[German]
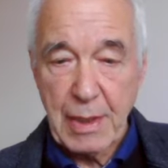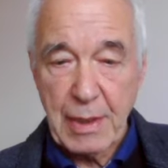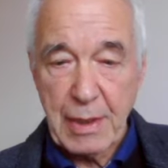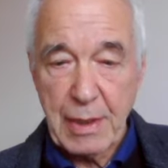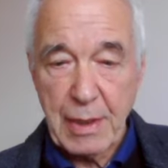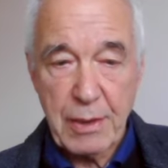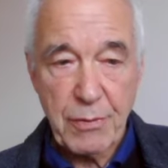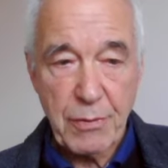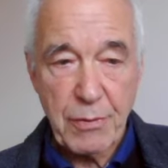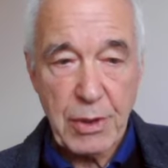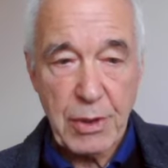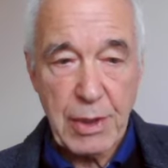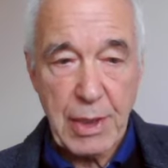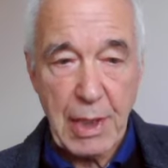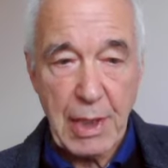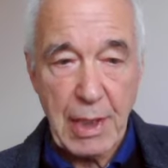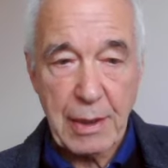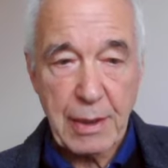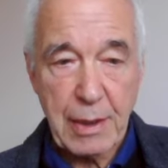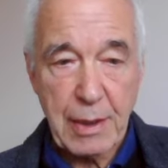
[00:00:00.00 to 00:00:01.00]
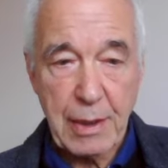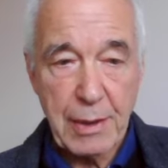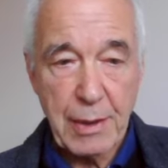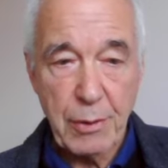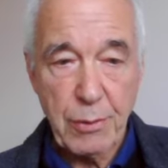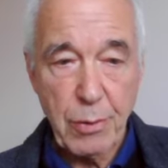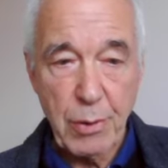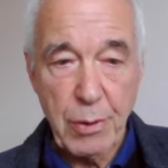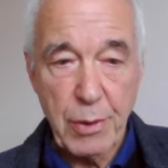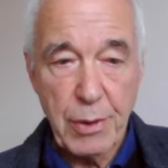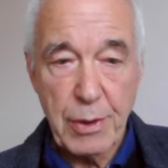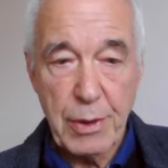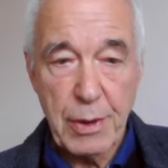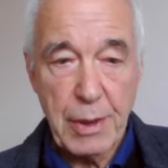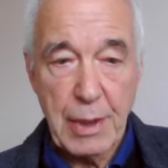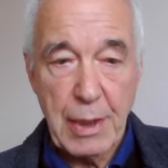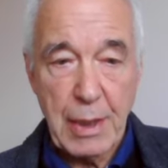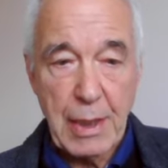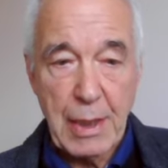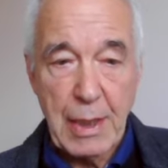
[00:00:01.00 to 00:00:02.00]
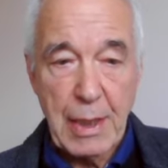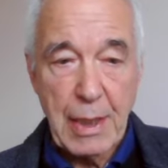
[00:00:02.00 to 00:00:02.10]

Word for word: Das verstärkt natürlich